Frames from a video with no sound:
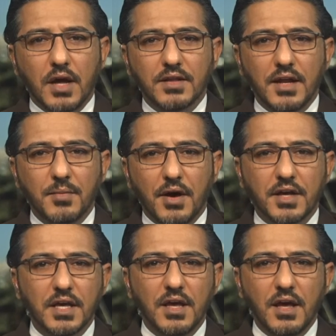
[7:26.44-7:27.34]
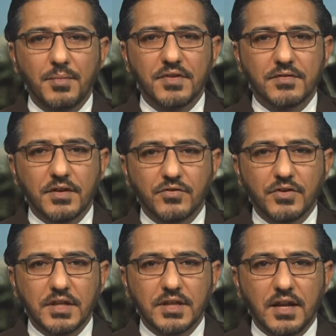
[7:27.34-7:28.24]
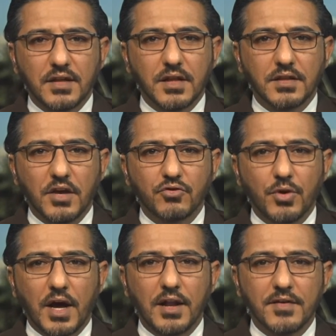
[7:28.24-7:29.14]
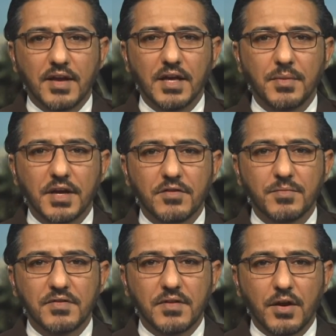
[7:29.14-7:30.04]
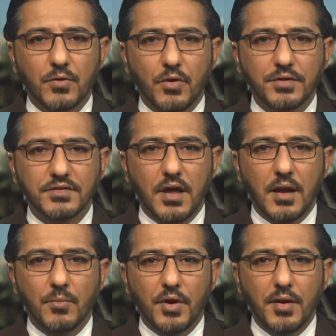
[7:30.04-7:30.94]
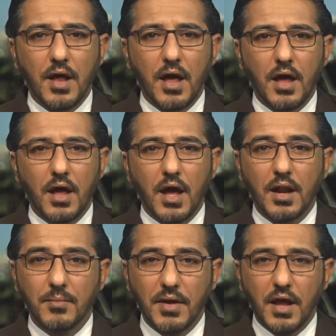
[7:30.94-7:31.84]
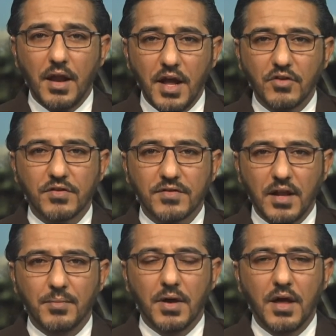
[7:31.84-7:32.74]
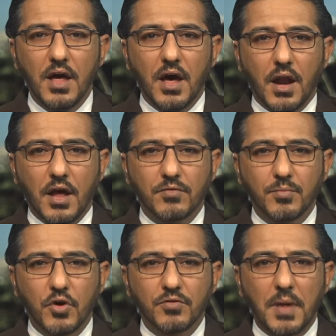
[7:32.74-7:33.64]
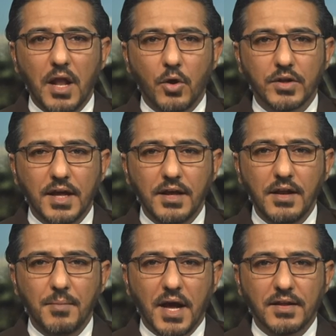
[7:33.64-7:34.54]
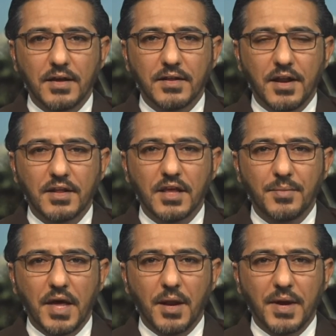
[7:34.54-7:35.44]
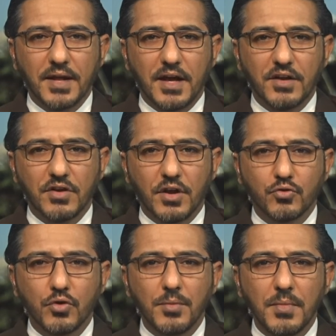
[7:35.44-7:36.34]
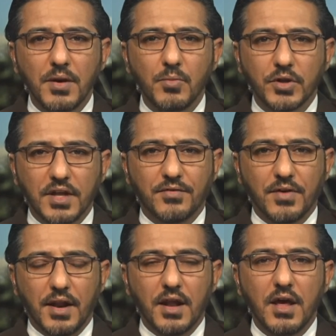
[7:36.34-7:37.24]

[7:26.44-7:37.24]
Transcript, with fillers: دنماركية بالسجن ثلاثة أشهر على زعيم حزب ستار كورس المنه النهج الصلب راسموس بالودان بعد إدانته بأربعة عشر جرما مختلفا